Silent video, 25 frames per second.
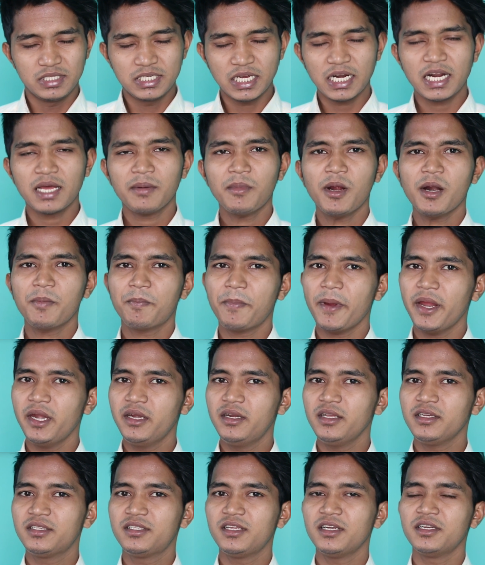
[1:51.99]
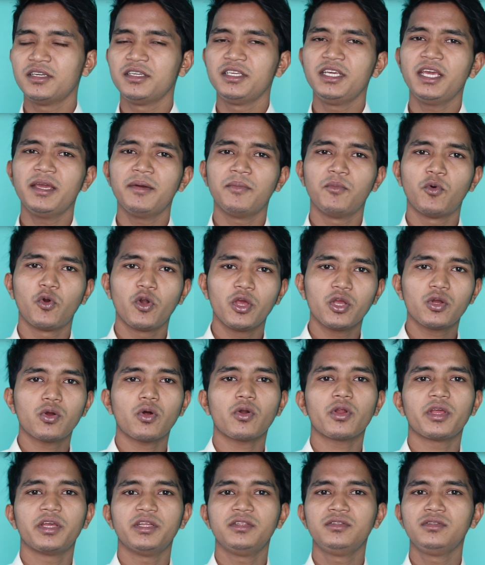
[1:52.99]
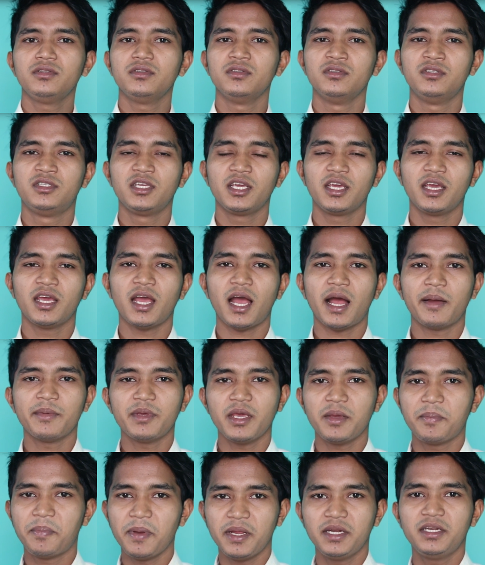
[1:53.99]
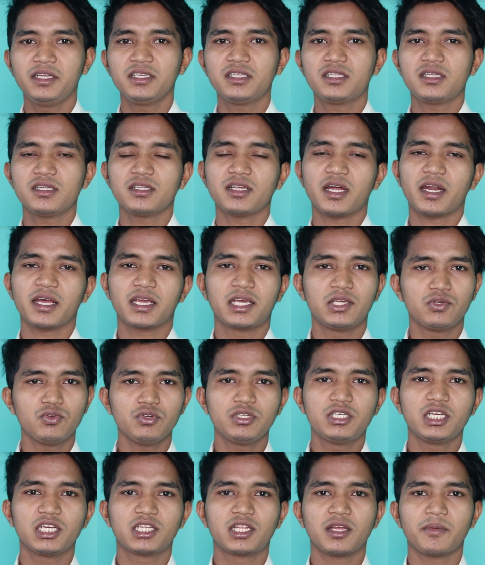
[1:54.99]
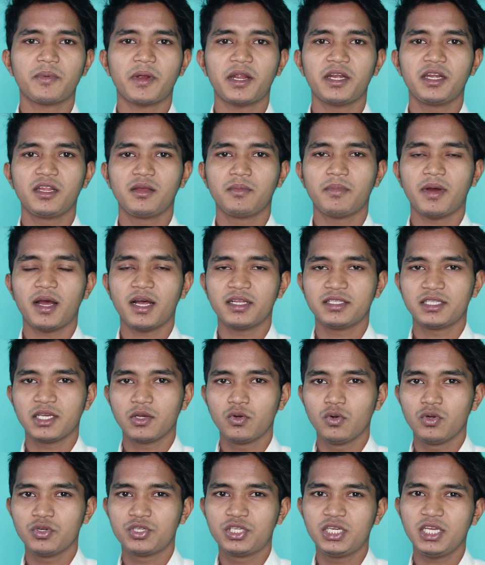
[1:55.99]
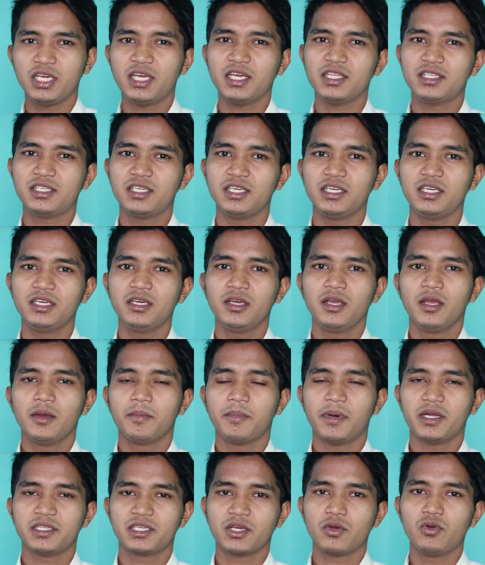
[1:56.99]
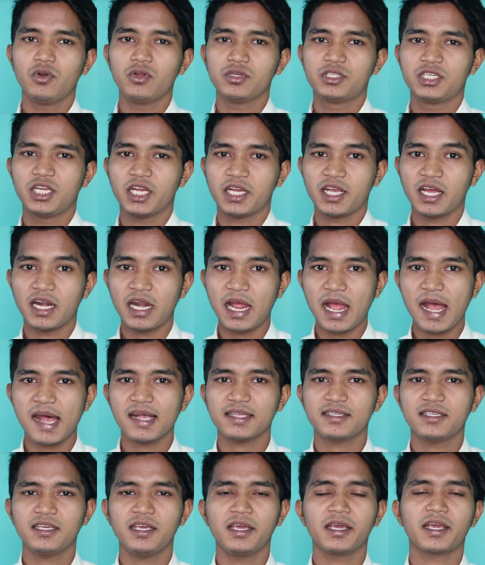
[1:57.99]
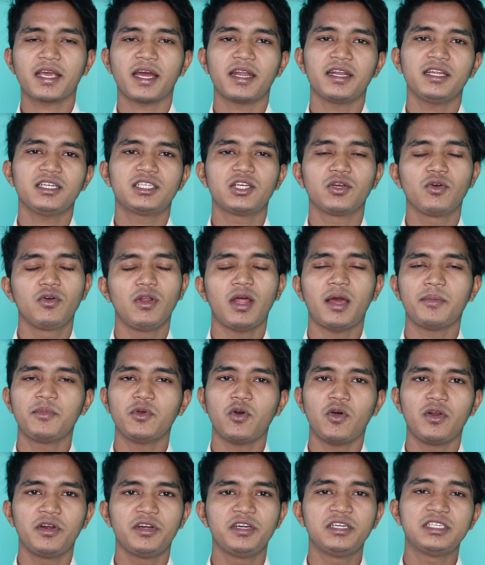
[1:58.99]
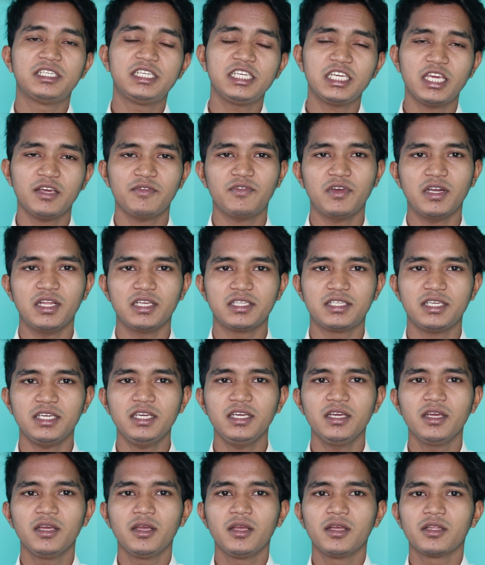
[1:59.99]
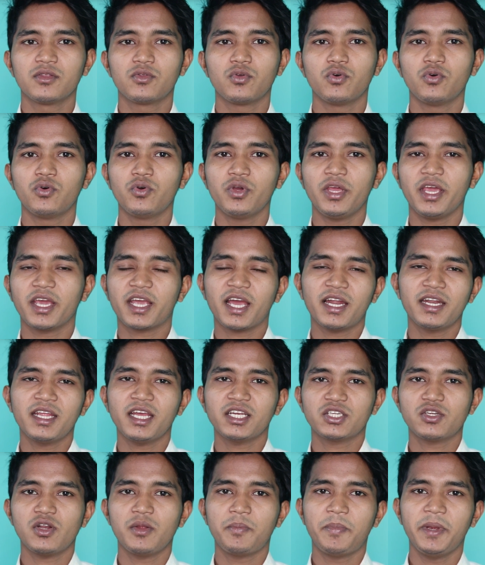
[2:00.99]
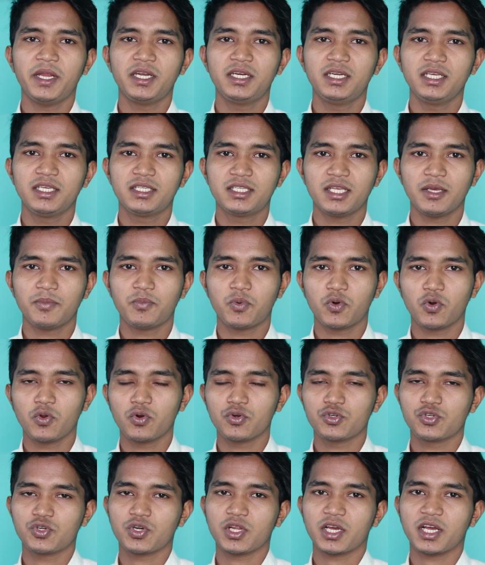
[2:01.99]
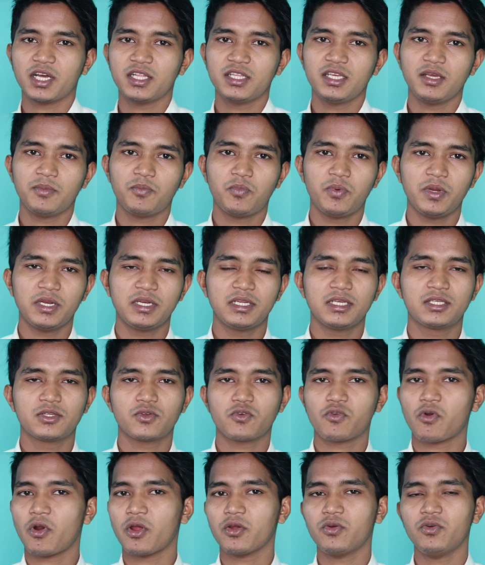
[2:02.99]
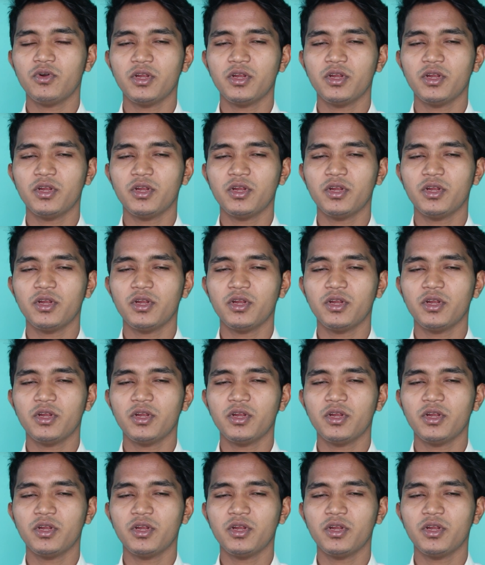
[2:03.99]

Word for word: যারা আমার পেড নিয়ে মনে করেন যে আমি এই পেড দ্বারা কিছু শিখতে পারিনি বা যেগুলো শিখেছি বা যেগুলো শেখার আছে এখানে সেগুলো আমি অলরেডি শিখে ফেলেছি তো এখানে আসলে পেড পনেরোশো টাকা দিয়ে পেড ক্রয়